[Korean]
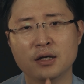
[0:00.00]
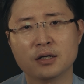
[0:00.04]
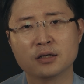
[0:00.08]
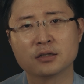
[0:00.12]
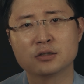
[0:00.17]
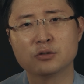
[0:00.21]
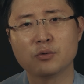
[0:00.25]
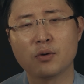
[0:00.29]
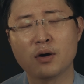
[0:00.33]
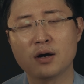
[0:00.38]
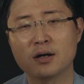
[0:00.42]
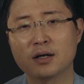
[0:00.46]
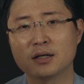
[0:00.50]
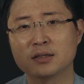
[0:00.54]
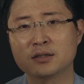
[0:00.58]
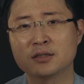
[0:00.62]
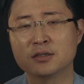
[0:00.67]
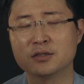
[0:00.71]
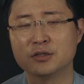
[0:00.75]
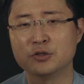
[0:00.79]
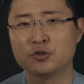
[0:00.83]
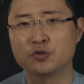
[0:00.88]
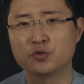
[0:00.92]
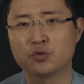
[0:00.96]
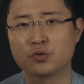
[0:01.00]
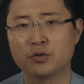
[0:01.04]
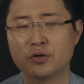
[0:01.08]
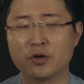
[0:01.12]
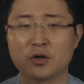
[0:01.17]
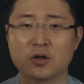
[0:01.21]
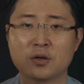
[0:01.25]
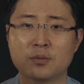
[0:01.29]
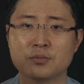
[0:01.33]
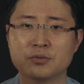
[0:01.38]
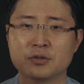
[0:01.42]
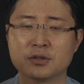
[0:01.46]
그와 같은 이슈를
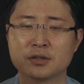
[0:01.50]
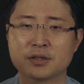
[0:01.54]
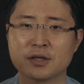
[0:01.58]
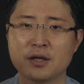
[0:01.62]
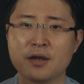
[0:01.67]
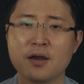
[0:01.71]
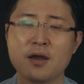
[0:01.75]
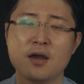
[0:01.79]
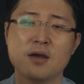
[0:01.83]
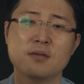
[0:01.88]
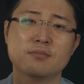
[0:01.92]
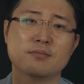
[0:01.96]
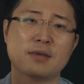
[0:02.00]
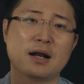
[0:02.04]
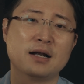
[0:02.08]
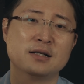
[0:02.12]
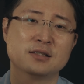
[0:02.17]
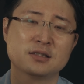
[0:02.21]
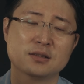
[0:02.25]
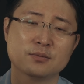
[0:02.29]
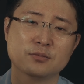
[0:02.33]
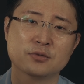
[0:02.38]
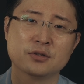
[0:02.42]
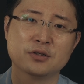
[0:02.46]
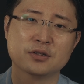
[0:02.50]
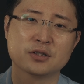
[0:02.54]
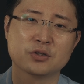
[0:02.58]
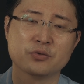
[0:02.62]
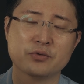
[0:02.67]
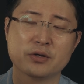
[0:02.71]
여러분들께 말씀드리기